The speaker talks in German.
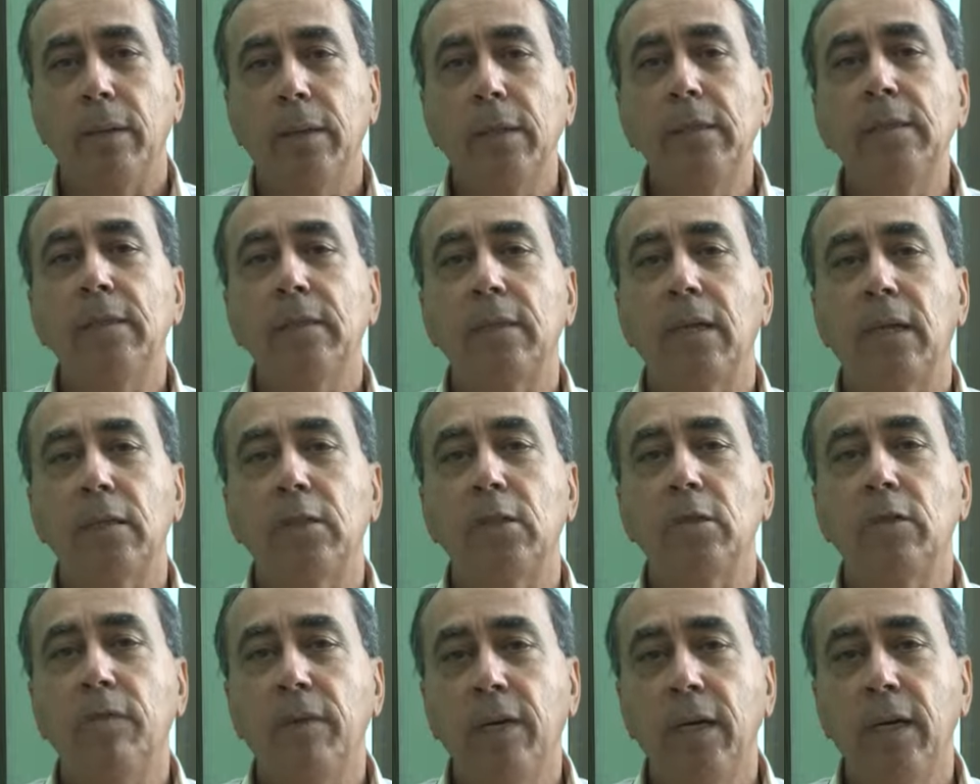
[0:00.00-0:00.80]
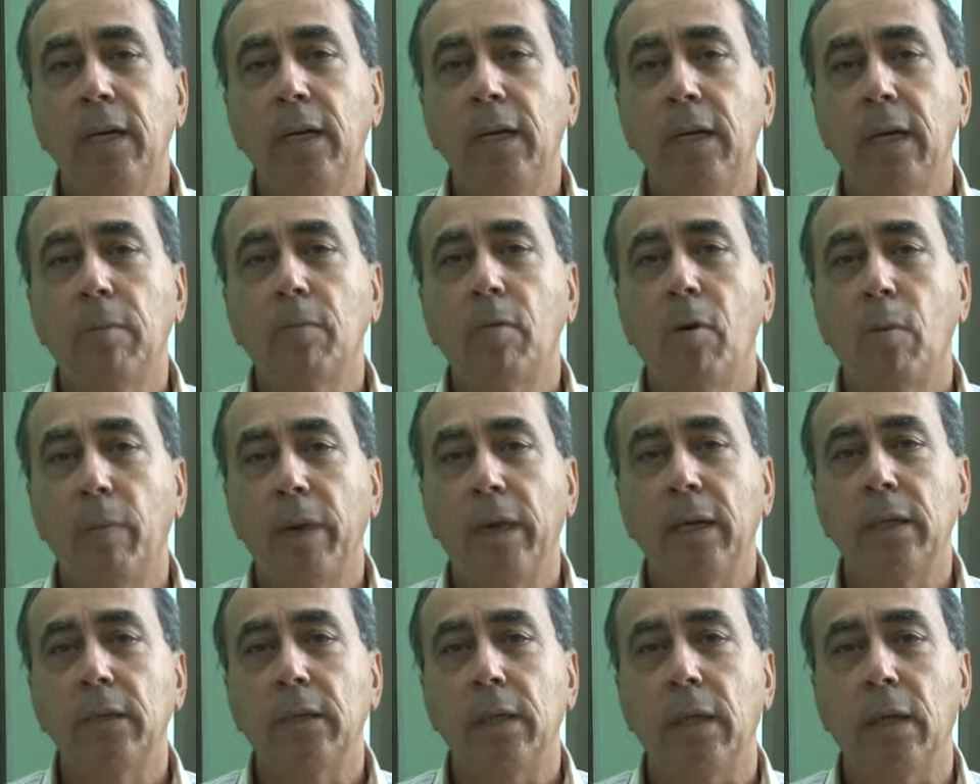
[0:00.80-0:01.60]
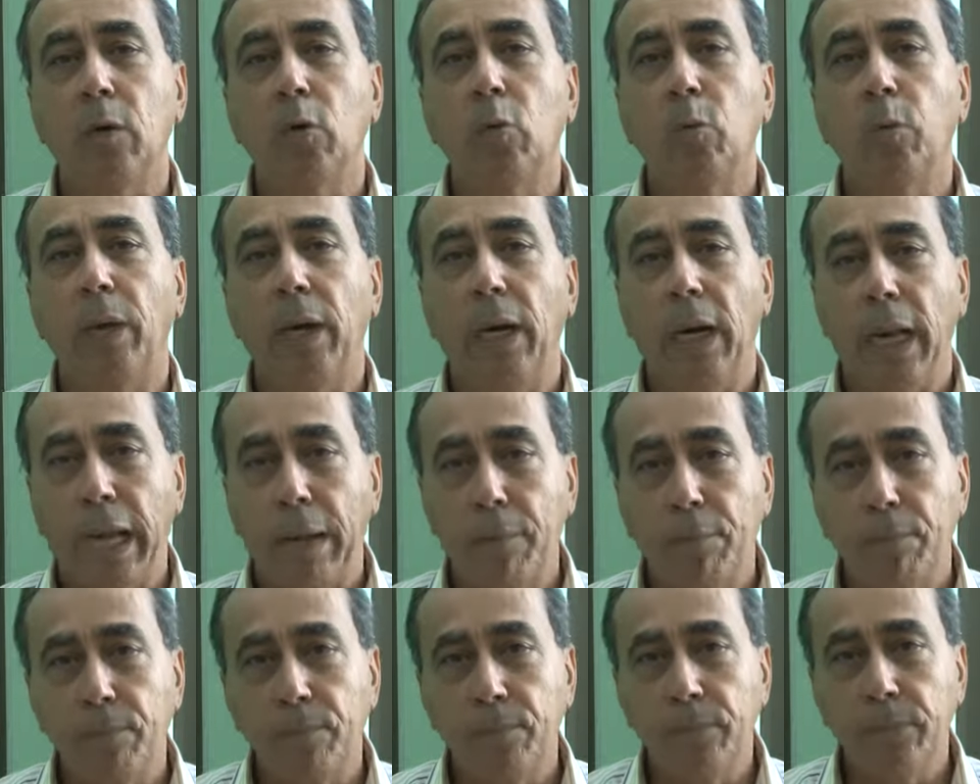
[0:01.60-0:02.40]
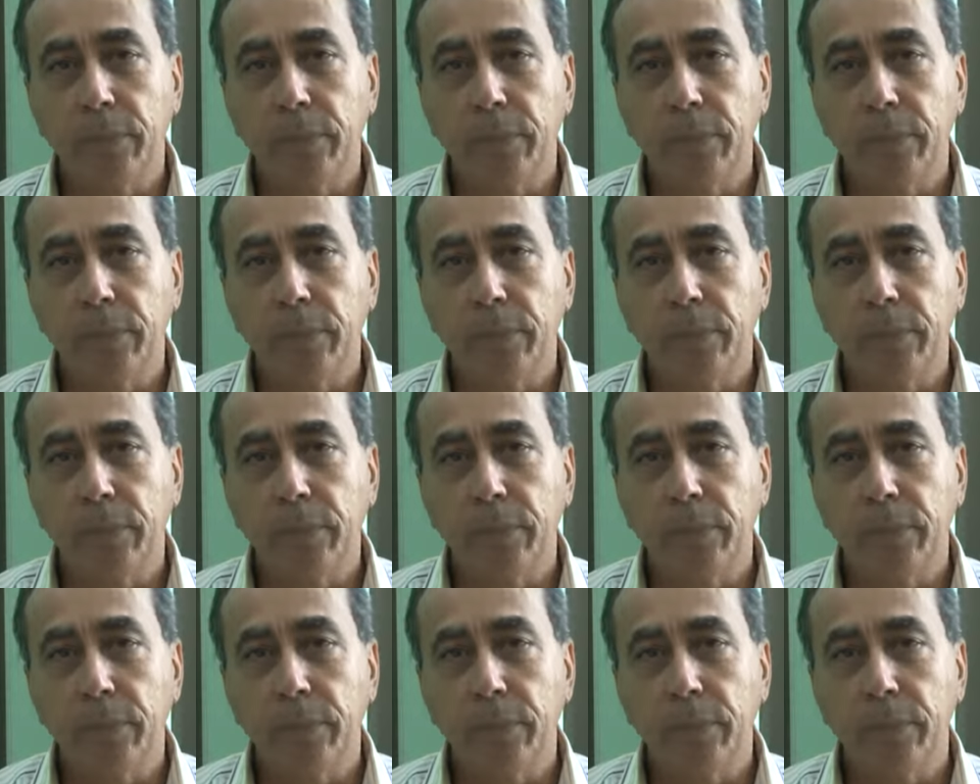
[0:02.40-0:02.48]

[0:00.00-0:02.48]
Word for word: diese schwierigen Momente überlebt,